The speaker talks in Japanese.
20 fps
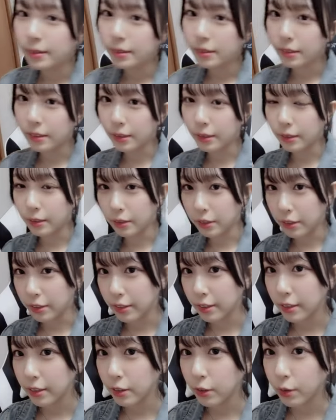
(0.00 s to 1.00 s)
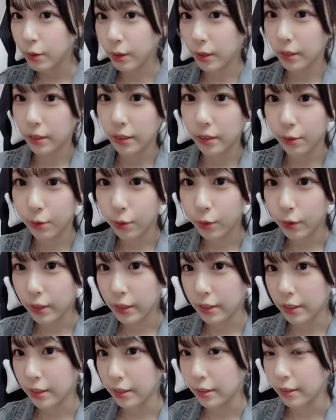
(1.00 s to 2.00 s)
なんかクラゲとか行って怖
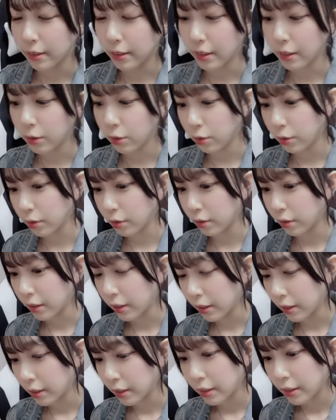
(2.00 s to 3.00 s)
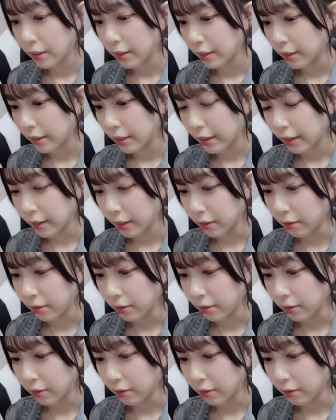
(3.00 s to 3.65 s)
いじゃんあとあ